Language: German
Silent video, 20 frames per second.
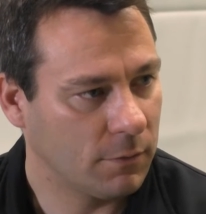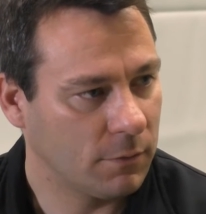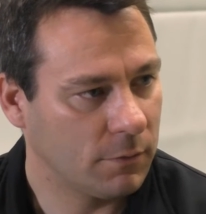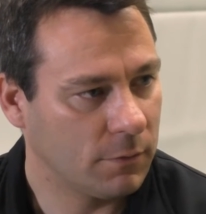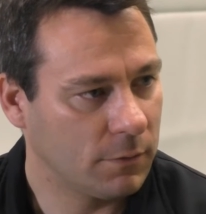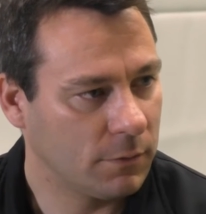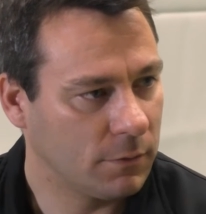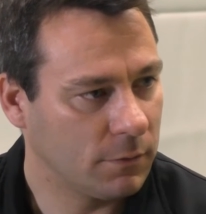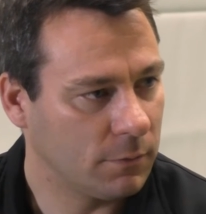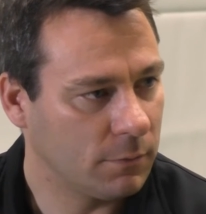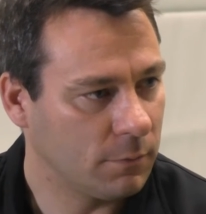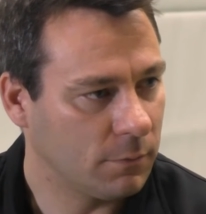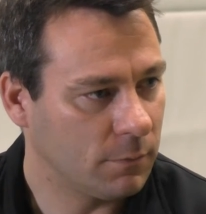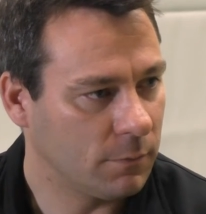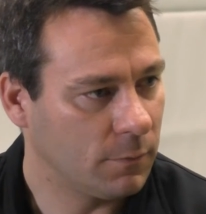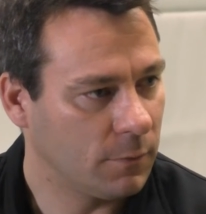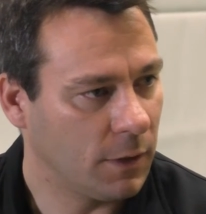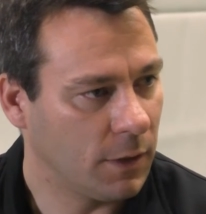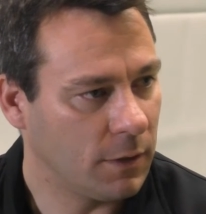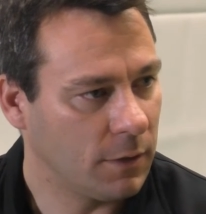Und
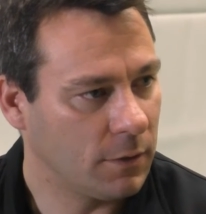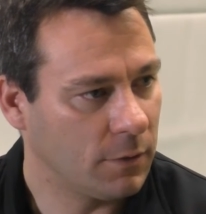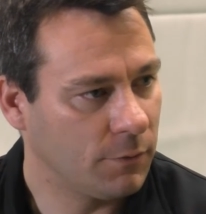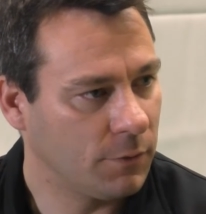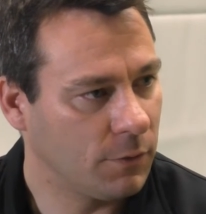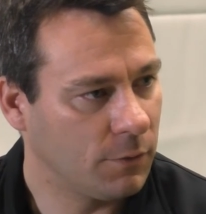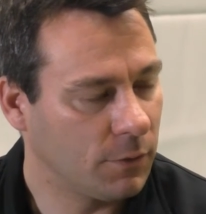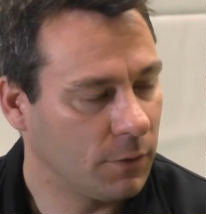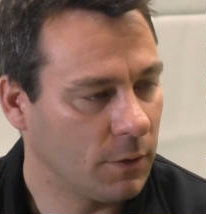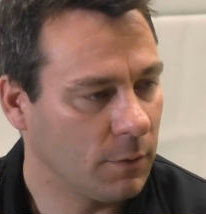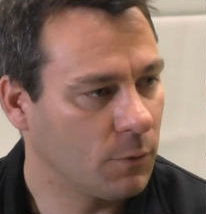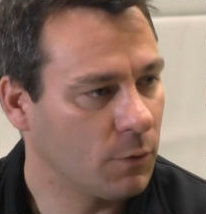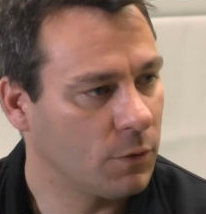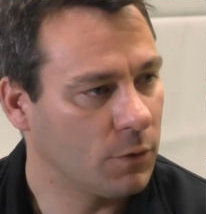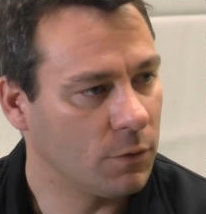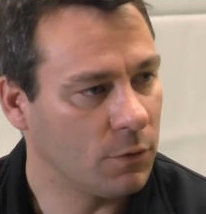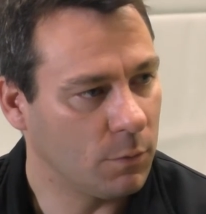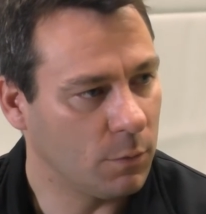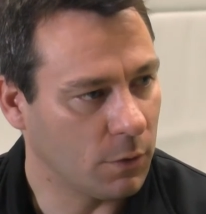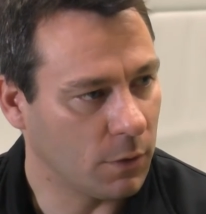ähm, wir halten da viel von,
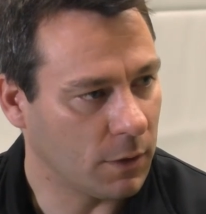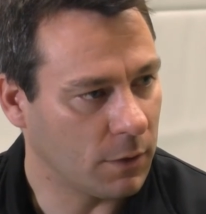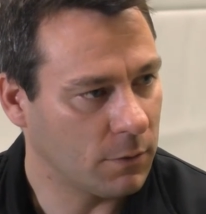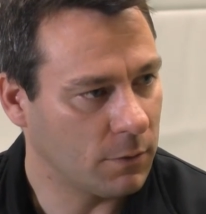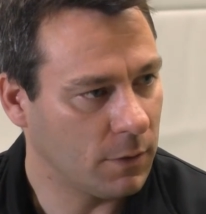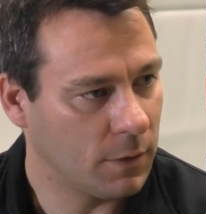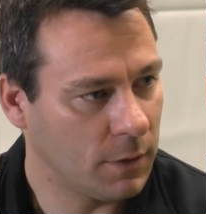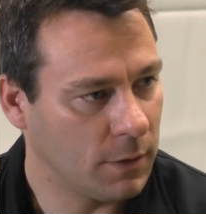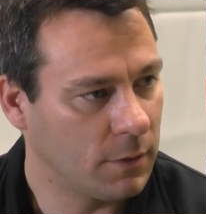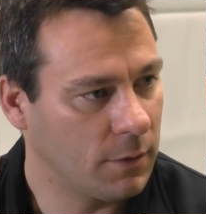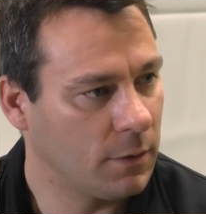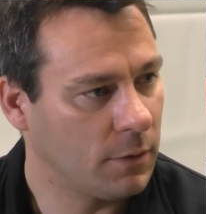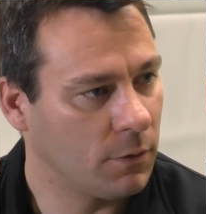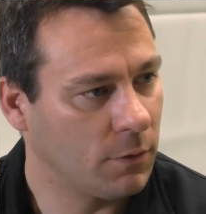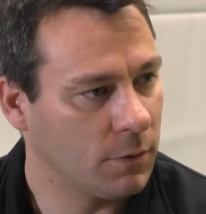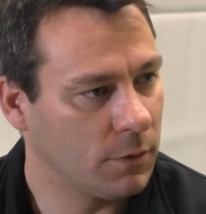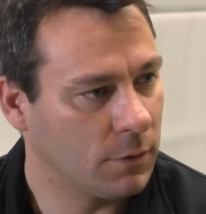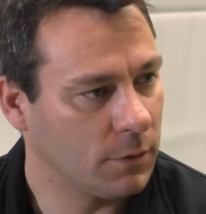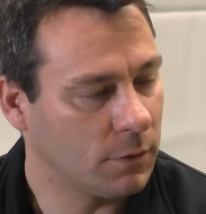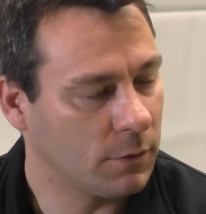Impulsübungen anzuhalten, die
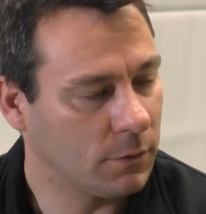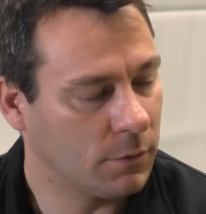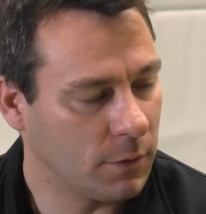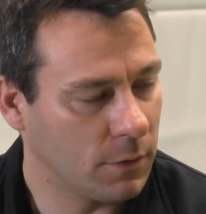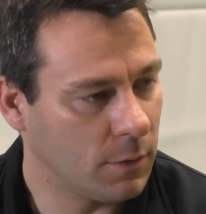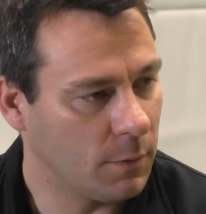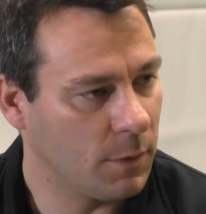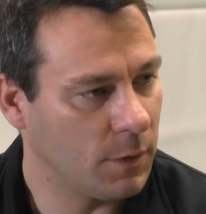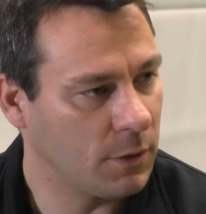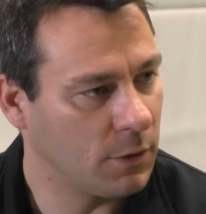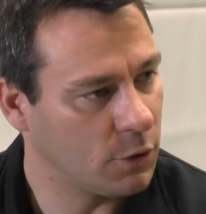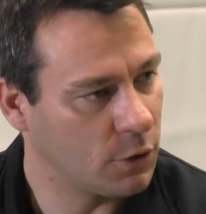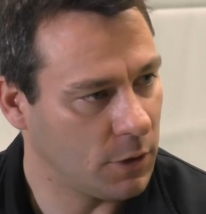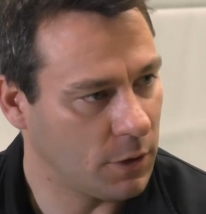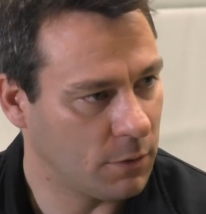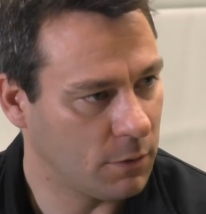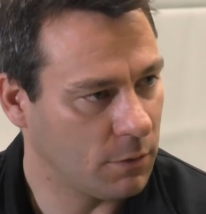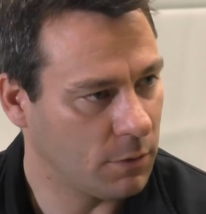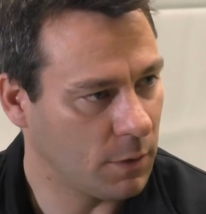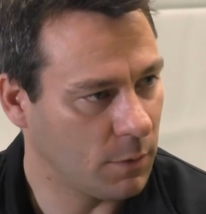Leute oder die Mädchen
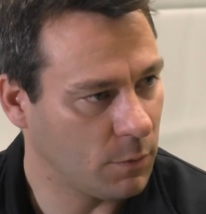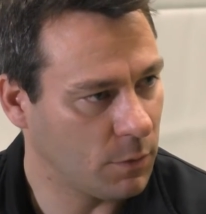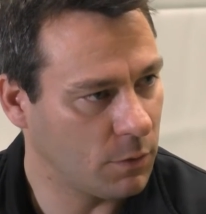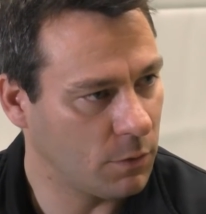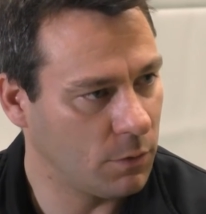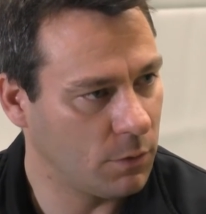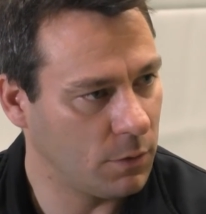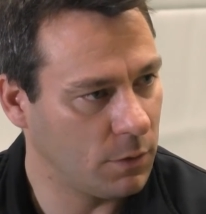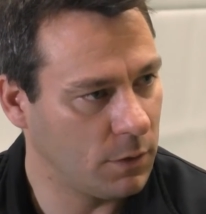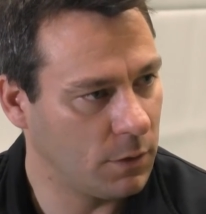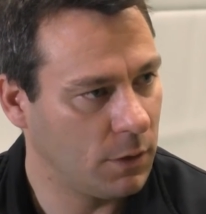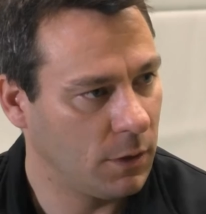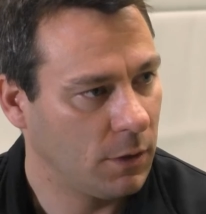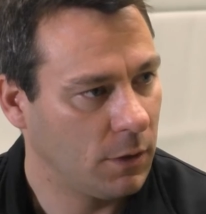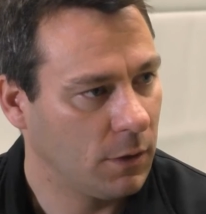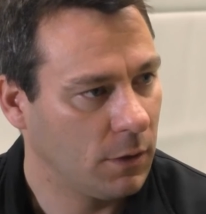schnell zusammenzuholen